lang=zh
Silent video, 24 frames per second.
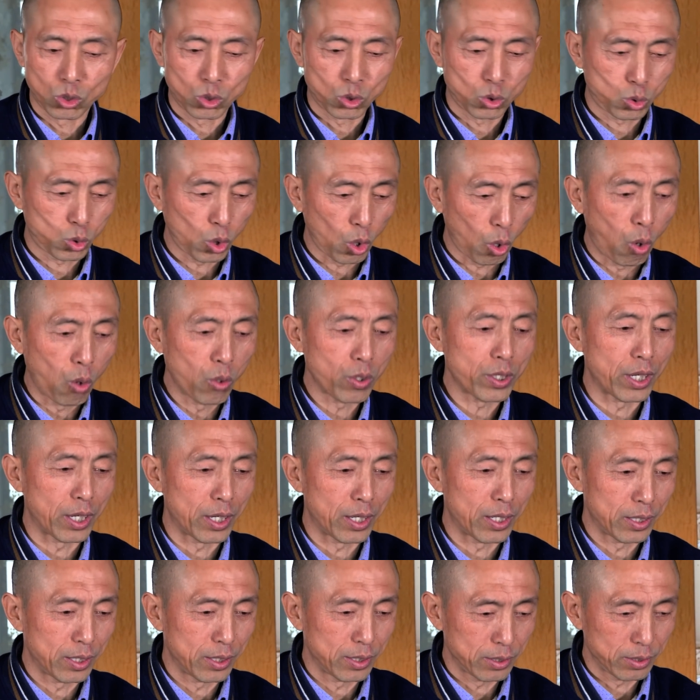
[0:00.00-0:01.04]
最后
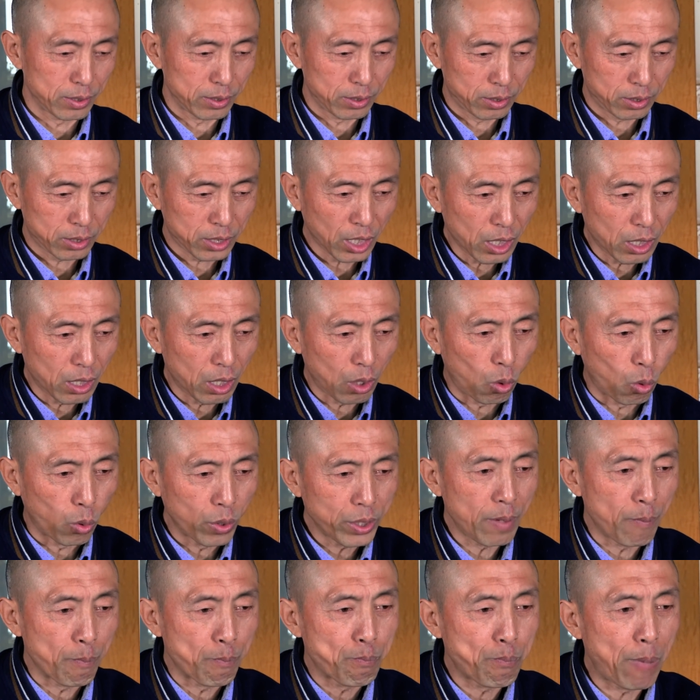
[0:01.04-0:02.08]
人这个婚
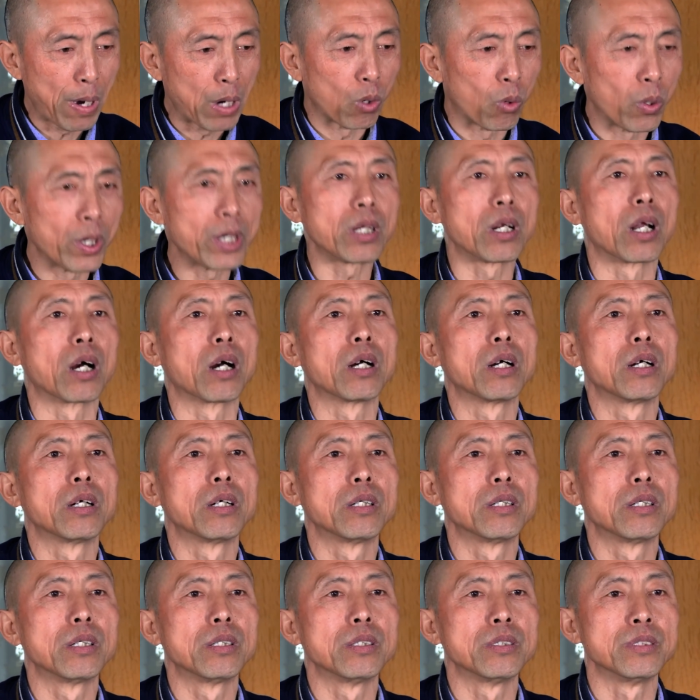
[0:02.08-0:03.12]
姻崩溃了，
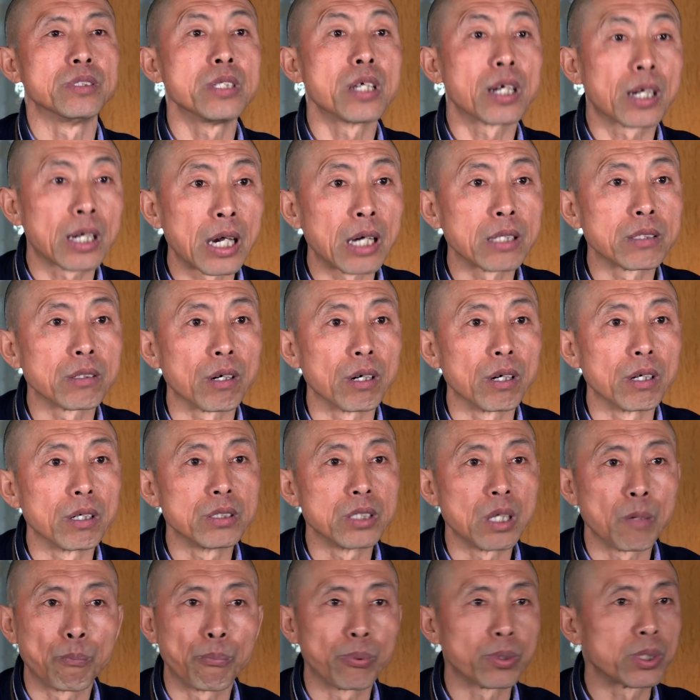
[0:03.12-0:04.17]
你也看到了，
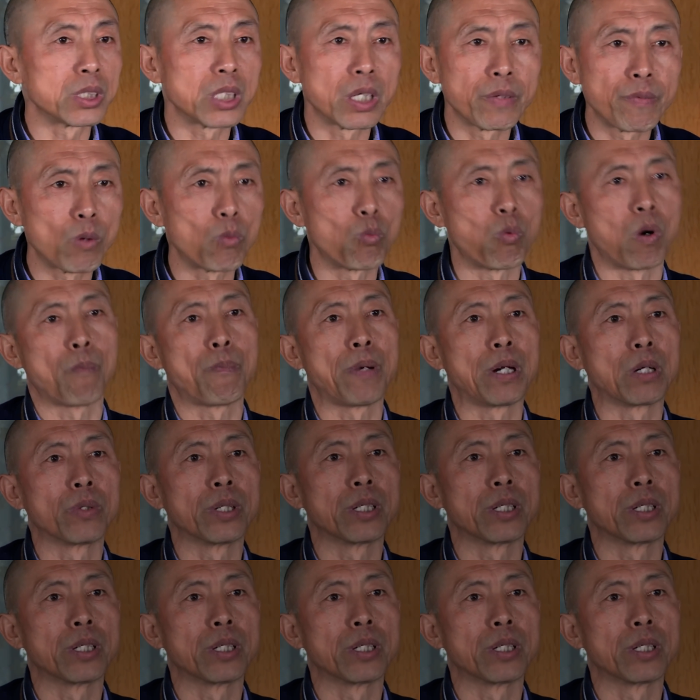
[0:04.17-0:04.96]
也不是因为我崩溃